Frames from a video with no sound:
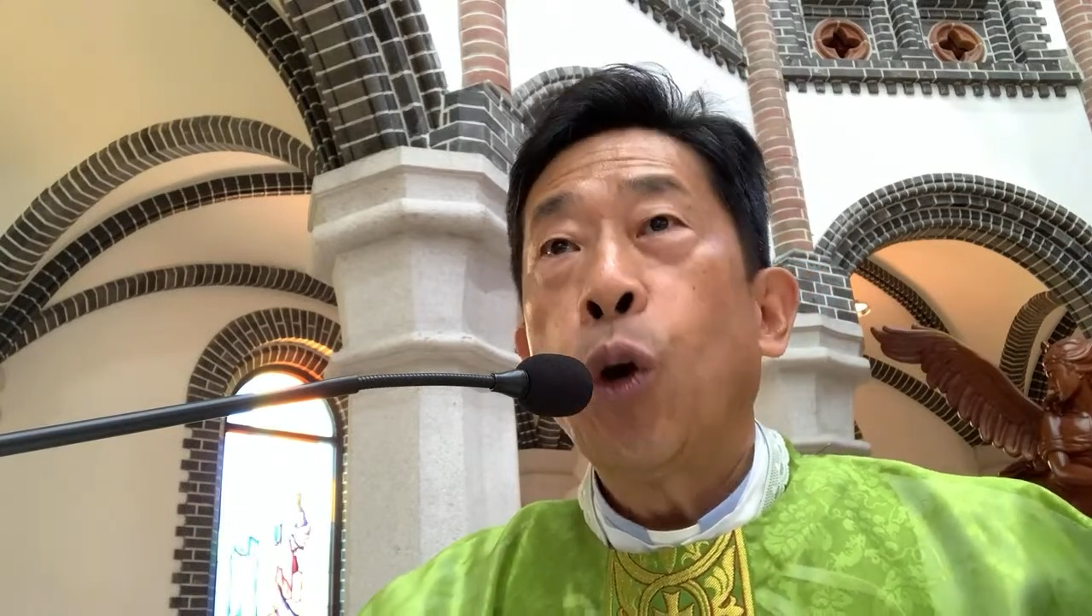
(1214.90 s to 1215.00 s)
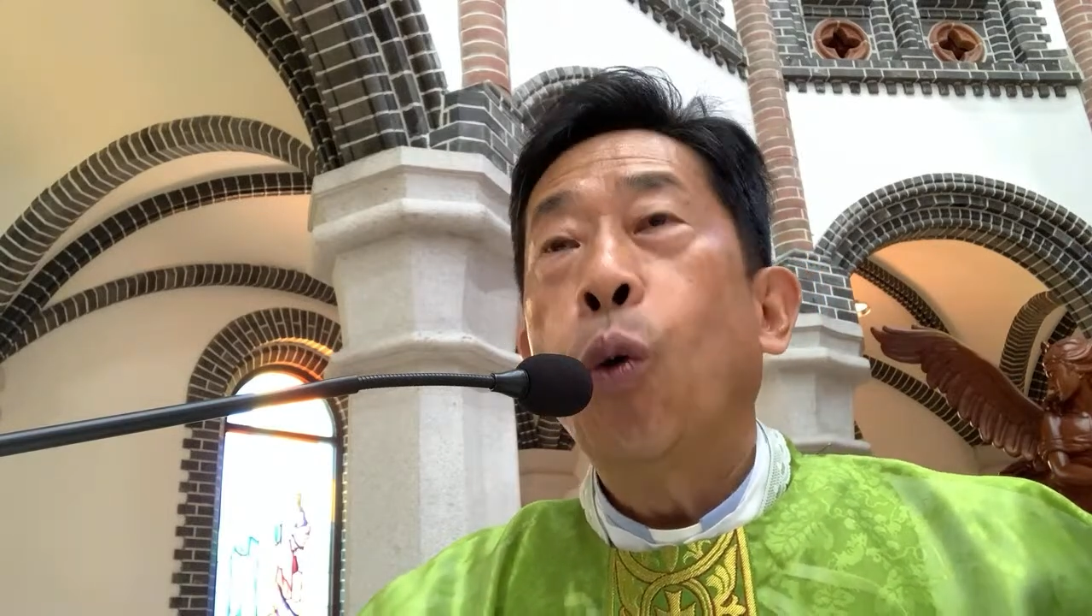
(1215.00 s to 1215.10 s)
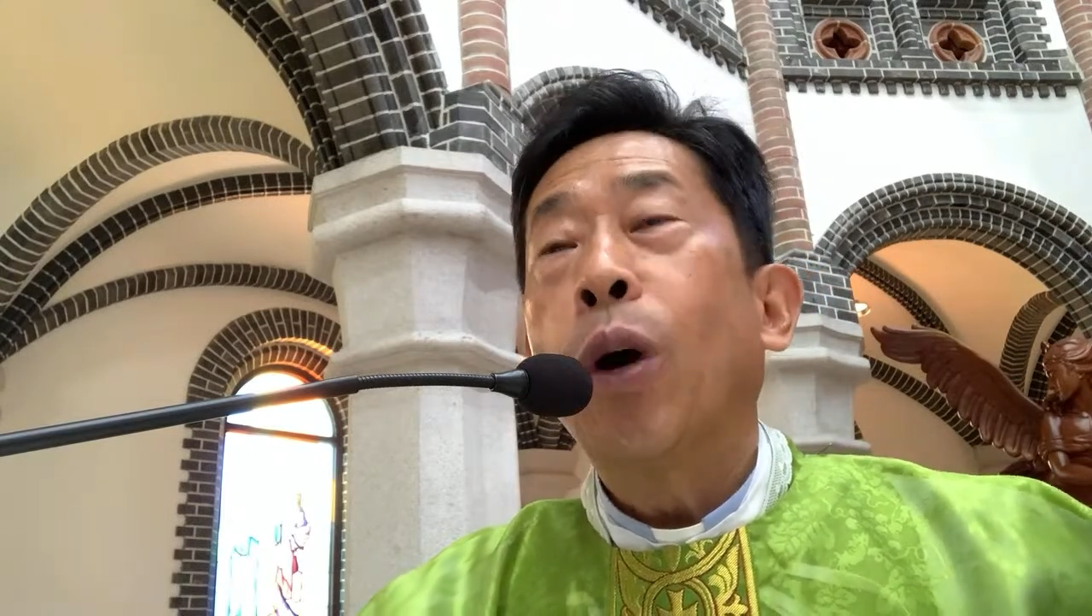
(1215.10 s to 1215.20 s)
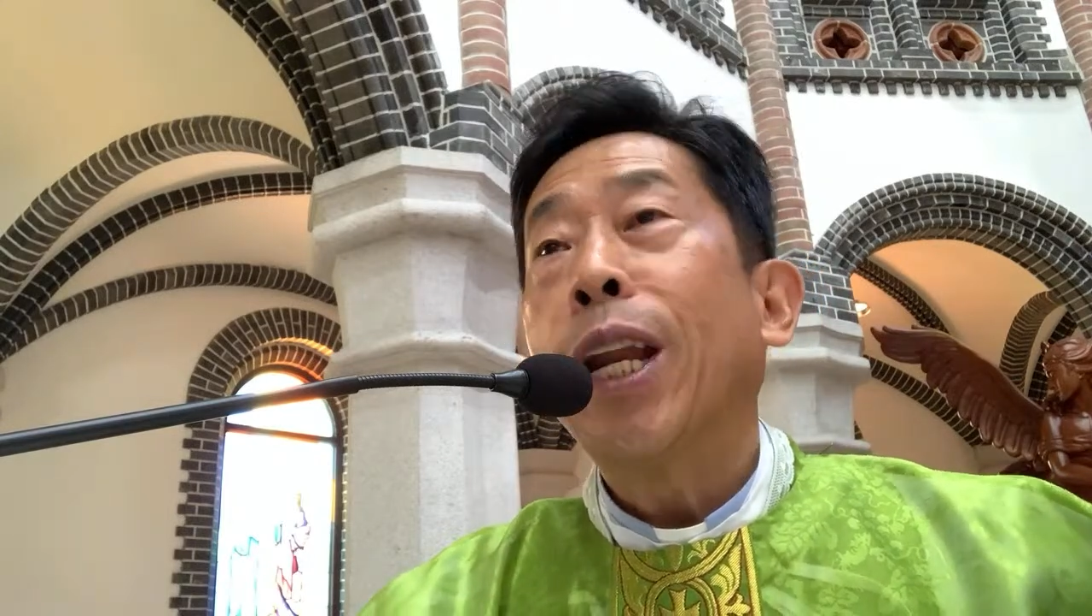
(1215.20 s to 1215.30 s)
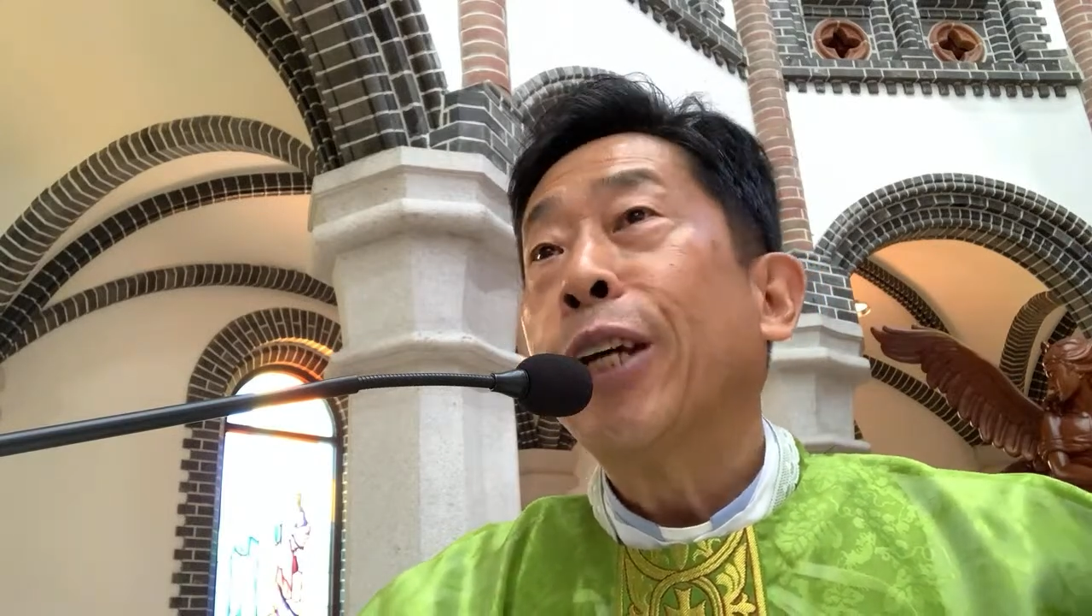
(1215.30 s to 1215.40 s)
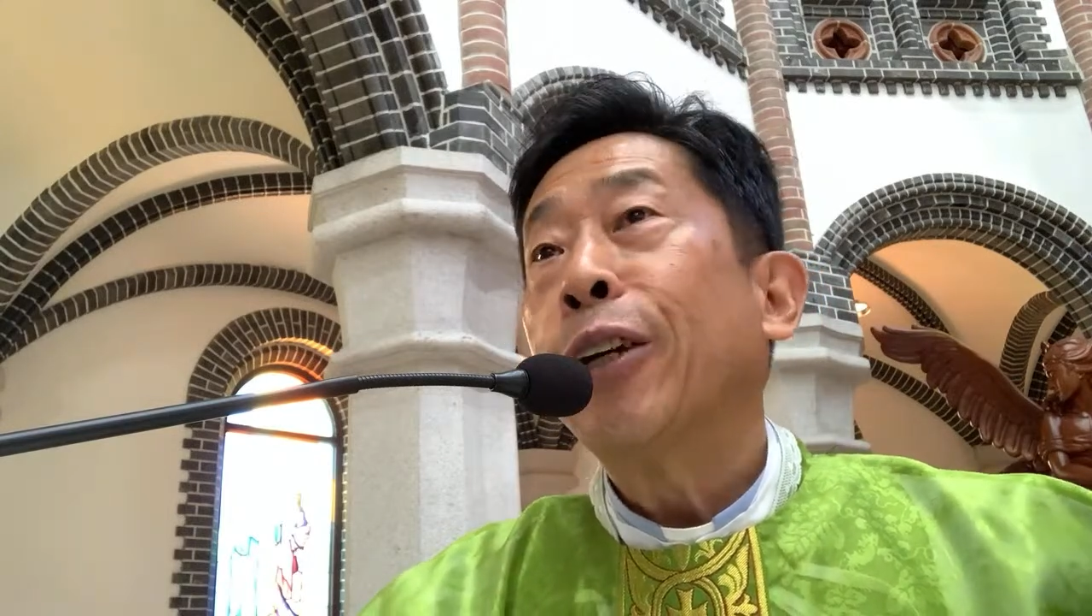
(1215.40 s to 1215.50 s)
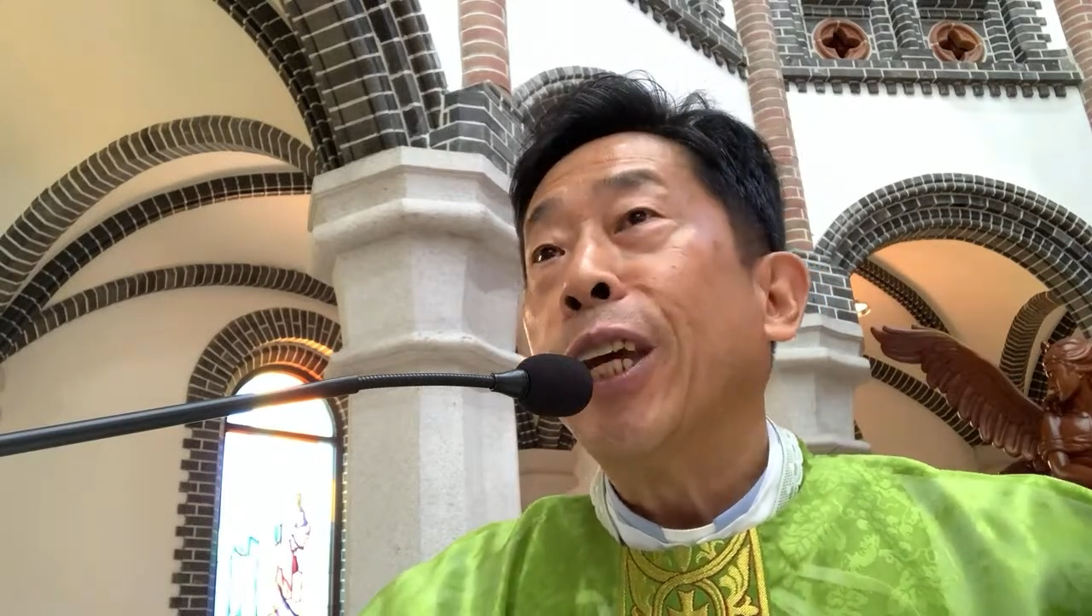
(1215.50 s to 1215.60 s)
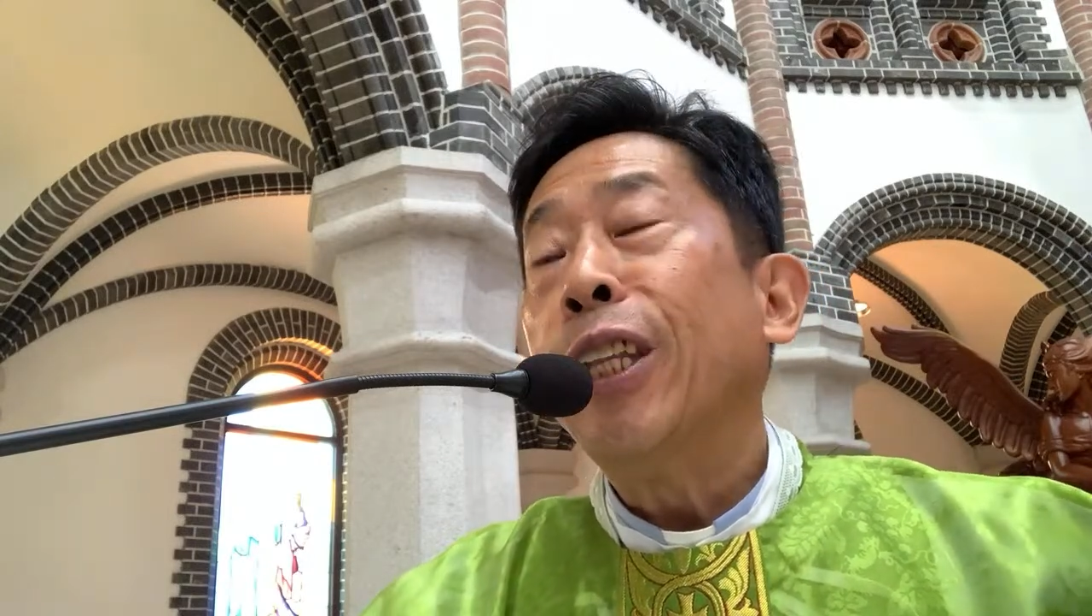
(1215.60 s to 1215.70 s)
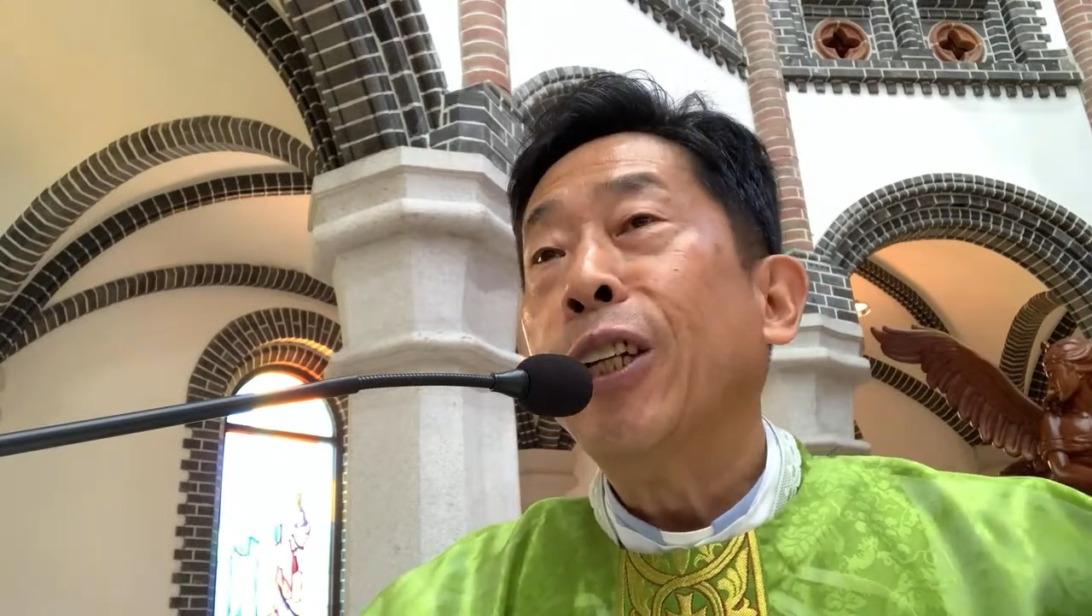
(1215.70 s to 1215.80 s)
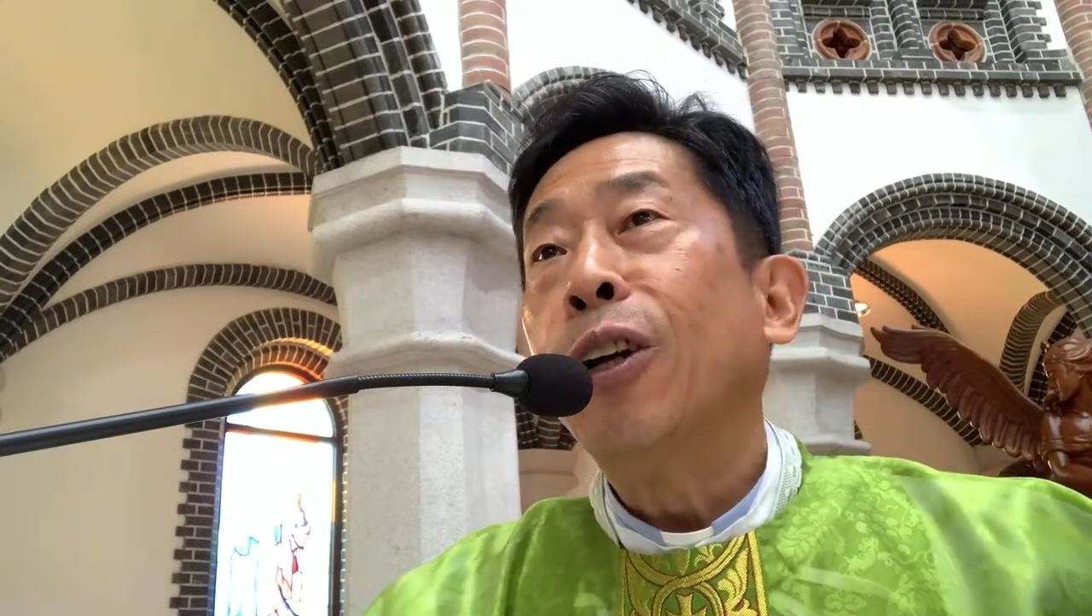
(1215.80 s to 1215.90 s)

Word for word: 원하는 게 있는